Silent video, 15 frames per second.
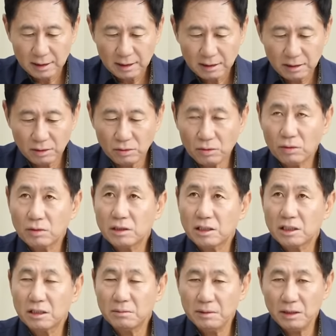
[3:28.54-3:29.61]
그리고
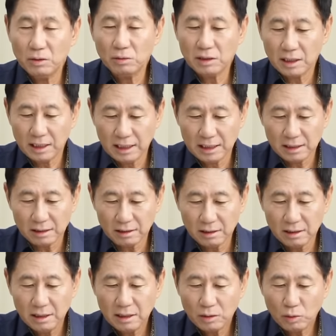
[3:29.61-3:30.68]
지금이
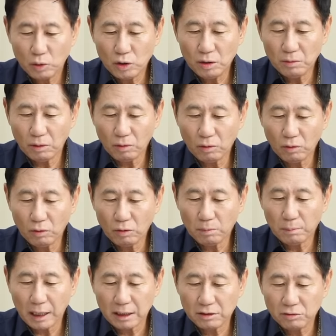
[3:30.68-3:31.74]
용산에서 고기 먹고
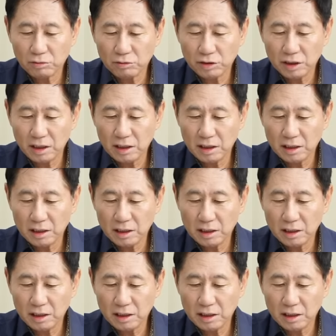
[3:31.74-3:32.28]
박수칠